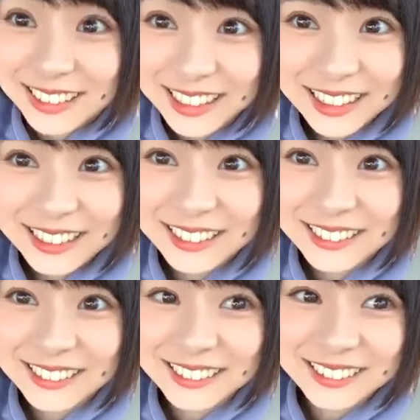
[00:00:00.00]
ね
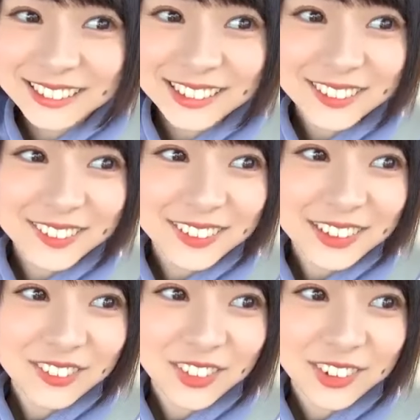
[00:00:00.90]
急
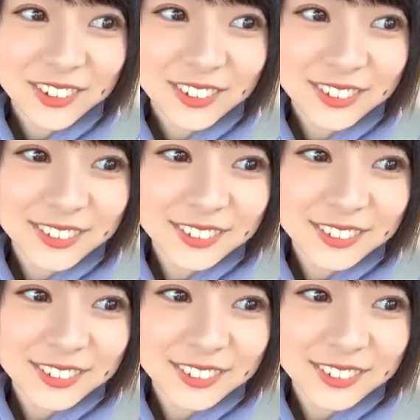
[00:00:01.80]
にも